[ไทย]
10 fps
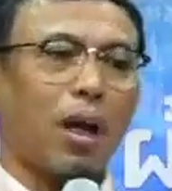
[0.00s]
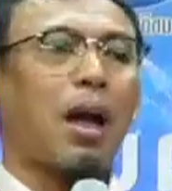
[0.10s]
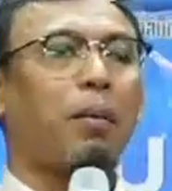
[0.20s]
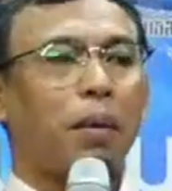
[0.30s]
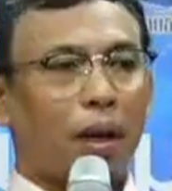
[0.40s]
นะ
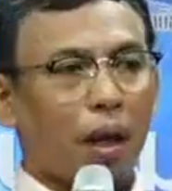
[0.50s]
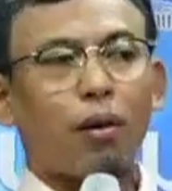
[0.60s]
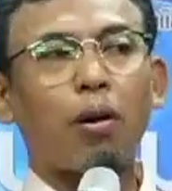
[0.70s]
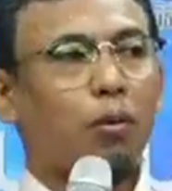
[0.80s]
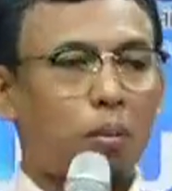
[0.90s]
ครับแล้ว
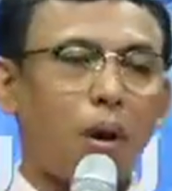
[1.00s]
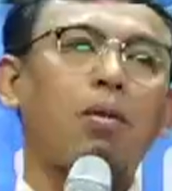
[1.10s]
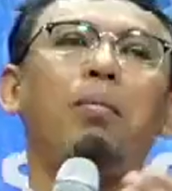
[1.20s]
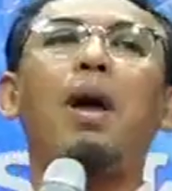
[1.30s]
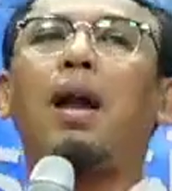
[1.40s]
ก็คุณพ่อ
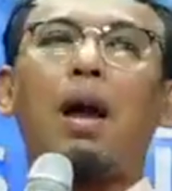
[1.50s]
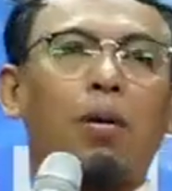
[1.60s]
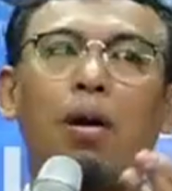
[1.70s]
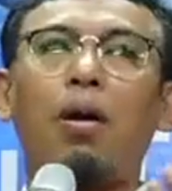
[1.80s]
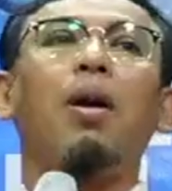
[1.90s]
คุณแม่เรา
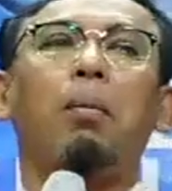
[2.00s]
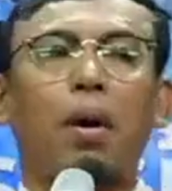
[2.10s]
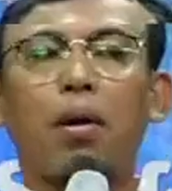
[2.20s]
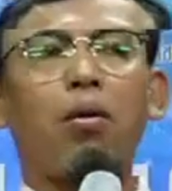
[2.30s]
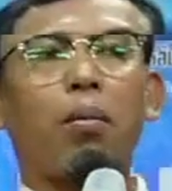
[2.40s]
ก็
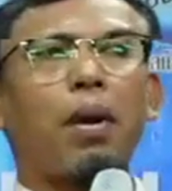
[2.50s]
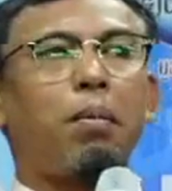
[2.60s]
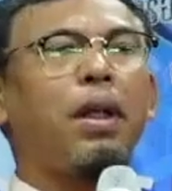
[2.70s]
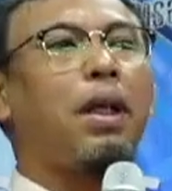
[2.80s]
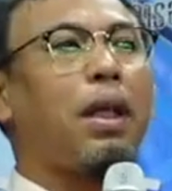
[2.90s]
มาร่วมใน
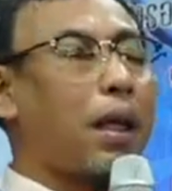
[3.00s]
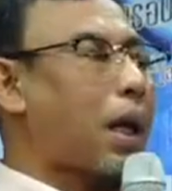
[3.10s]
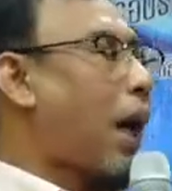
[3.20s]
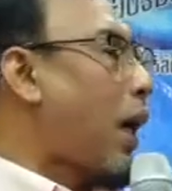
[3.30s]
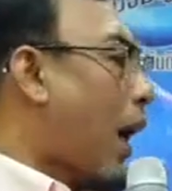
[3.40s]
พิธีนิ
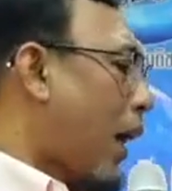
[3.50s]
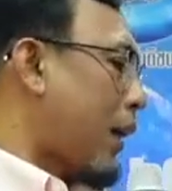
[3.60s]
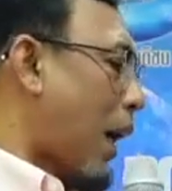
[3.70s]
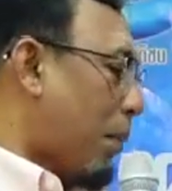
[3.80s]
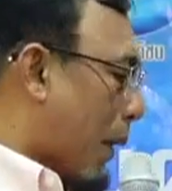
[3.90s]
กาห์ได้
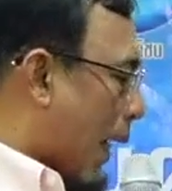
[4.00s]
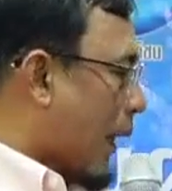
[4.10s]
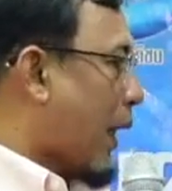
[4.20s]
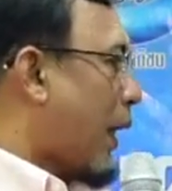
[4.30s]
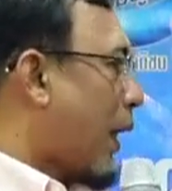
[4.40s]
ตามปก
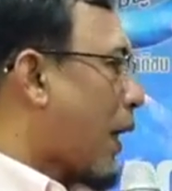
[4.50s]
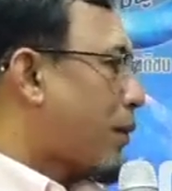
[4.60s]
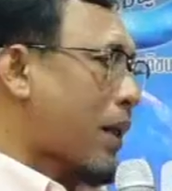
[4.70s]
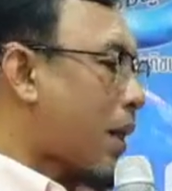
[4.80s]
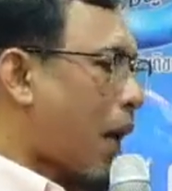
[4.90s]
ตินะครั
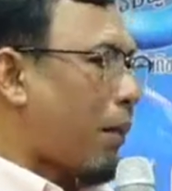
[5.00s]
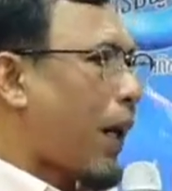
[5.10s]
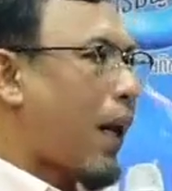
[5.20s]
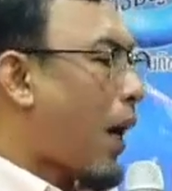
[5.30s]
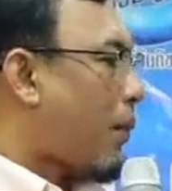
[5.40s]
บศาสนา
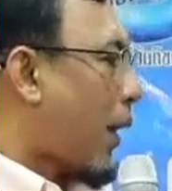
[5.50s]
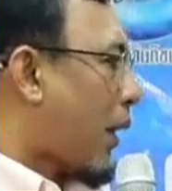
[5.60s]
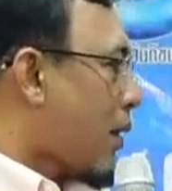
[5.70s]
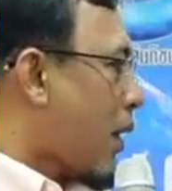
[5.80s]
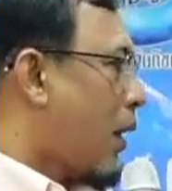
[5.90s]
ไม่ได้ห้ามอะไร
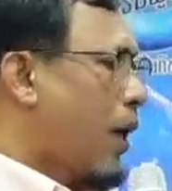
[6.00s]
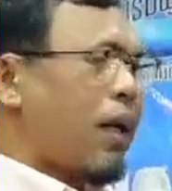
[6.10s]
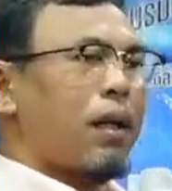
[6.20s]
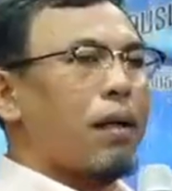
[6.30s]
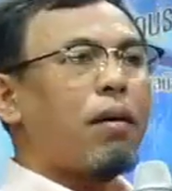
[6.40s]
ทั้งสิ้น
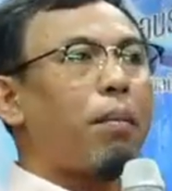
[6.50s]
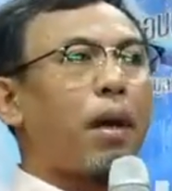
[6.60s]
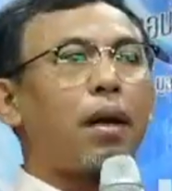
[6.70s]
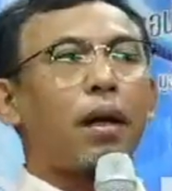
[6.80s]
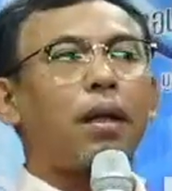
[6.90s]
ถือว่า
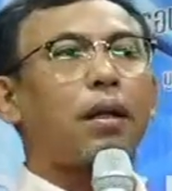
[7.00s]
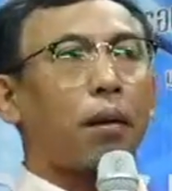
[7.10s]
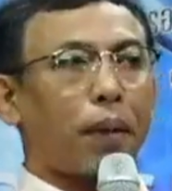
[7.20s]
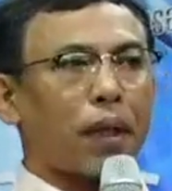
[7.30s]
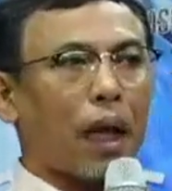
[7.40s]
เป็นเรื่องที่
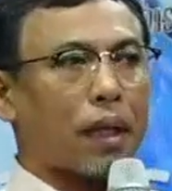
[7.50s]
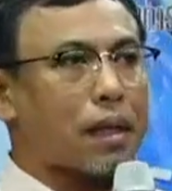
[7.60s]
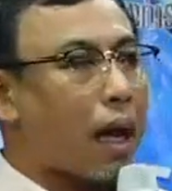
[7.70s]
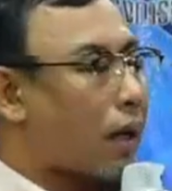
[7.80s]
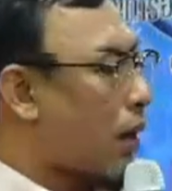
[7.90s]
จะเป็นการ
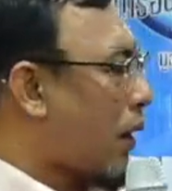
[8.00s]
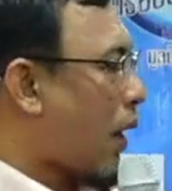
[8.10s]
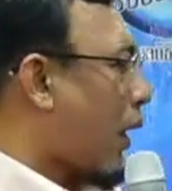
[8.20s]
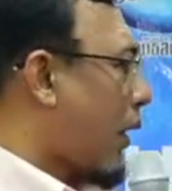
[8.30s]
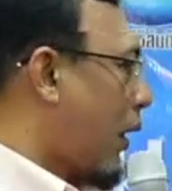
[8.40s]
สร้างเครือ
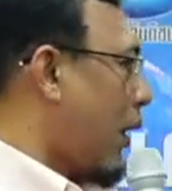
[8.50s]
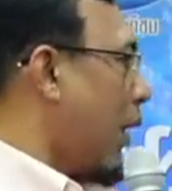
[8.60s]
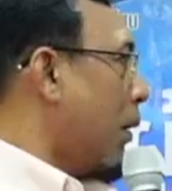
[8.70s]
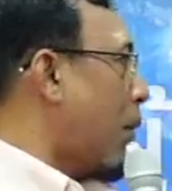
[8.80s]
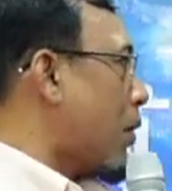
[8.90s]
ญาติที่
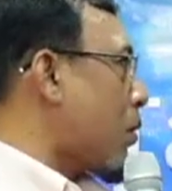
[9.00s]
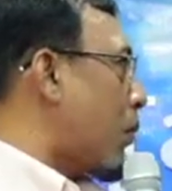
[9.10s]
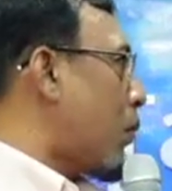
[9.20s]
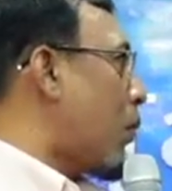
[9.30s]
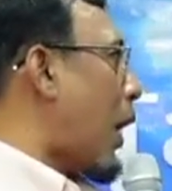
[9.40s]
เหมาะส
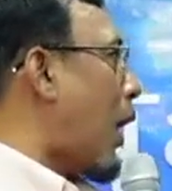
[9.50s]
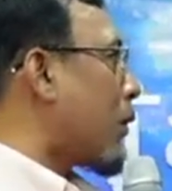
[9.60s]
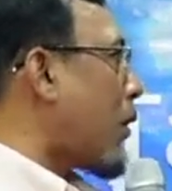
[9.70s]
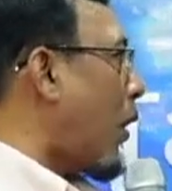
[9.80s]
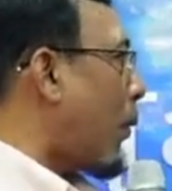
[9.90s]
มด้วย
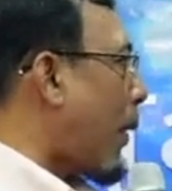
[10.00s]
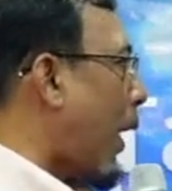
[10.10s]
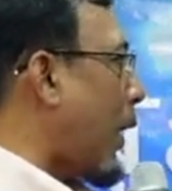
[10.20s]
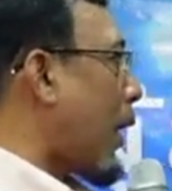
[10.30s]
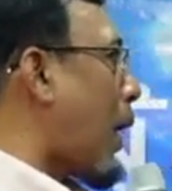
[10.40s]
ต่อไป
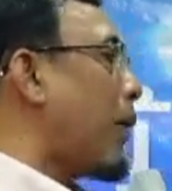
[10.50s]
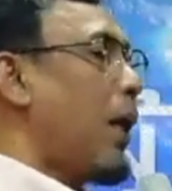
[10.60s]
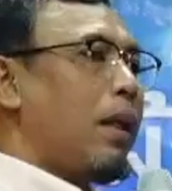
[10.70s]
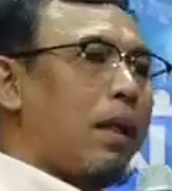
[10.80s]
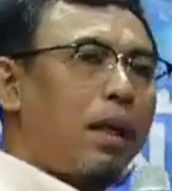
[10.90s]
นะครับ
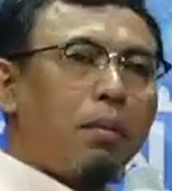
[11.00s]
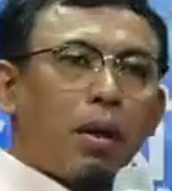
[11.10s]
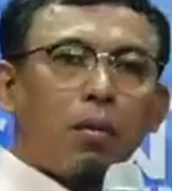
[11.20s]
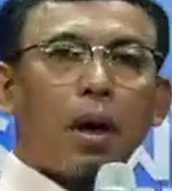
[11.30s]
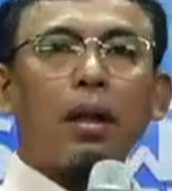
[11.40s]
ทีนี้
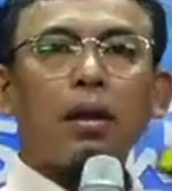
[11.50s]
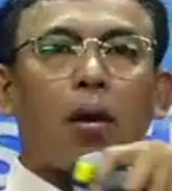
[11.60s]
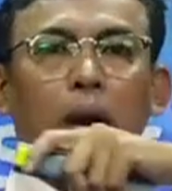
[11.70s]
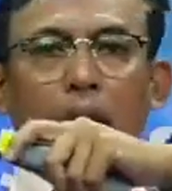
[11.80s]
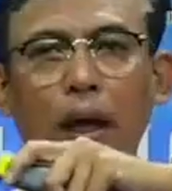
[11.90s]
มาดูขั้นต
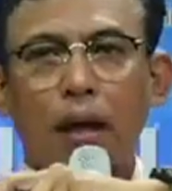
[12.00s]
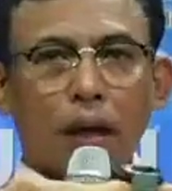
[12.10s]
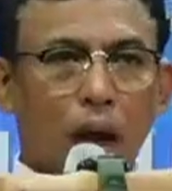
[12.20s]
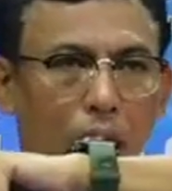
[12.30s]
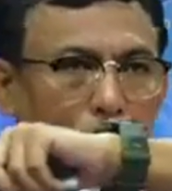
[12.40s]
อนนะ
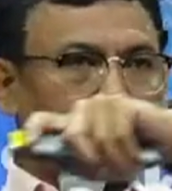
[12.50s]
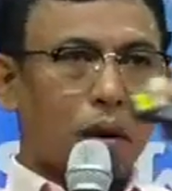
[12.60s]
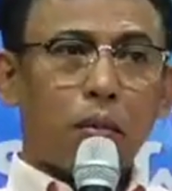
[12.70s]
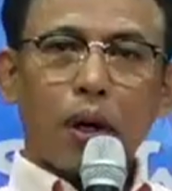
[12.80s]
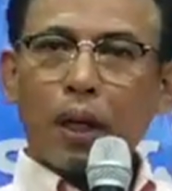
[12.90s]
เอาก
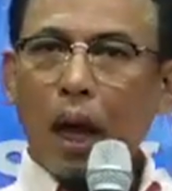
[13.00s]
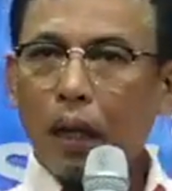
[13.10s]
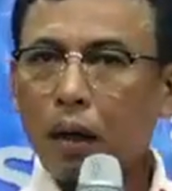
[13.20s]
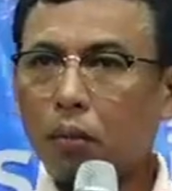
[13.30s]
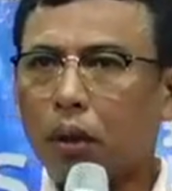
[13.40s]
ระบวนการ
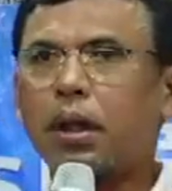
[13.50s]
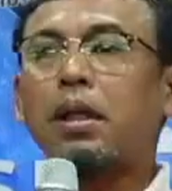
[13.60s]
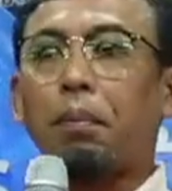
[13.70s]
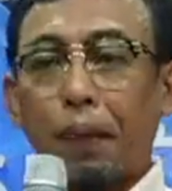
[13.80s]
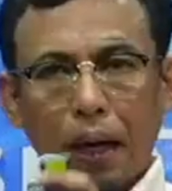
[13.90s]
ทั้งหมดที่
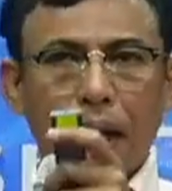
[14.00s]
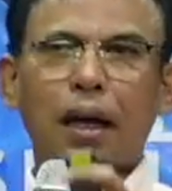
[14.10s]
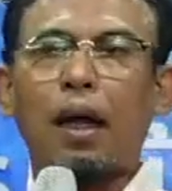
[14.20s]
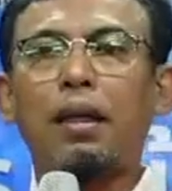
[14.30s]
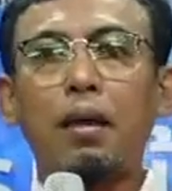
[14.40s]
จำเป็นเลย
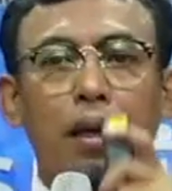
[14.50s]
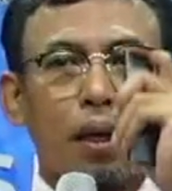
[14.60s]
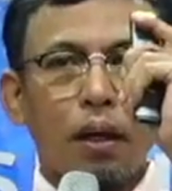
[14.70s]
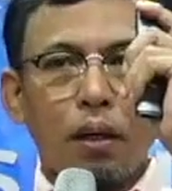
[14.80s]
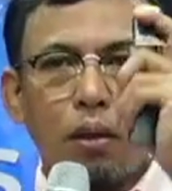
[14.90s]
นะที่
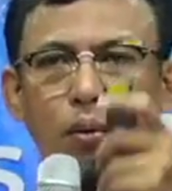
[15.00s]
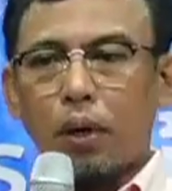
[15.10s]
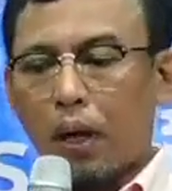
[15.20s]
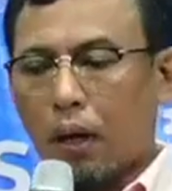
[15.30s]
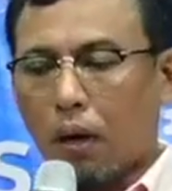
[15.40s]
อยู่
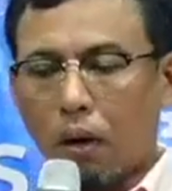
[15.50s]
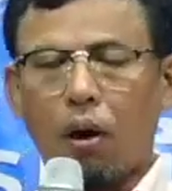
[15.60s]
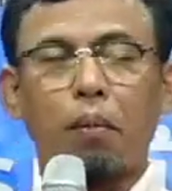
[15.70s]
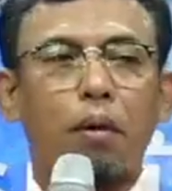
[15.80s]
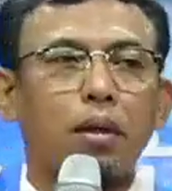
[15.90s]
ในกร
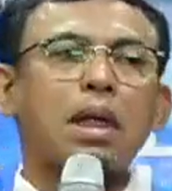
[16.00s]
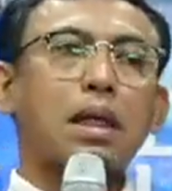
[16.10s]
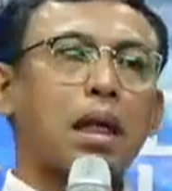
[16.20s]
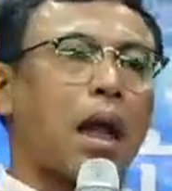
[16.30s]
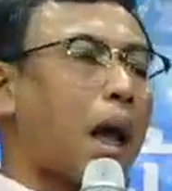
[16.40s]
อบของศา
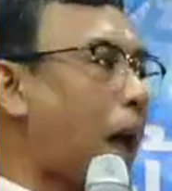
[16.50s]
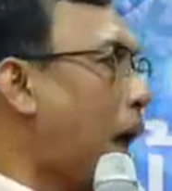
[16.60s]
สนา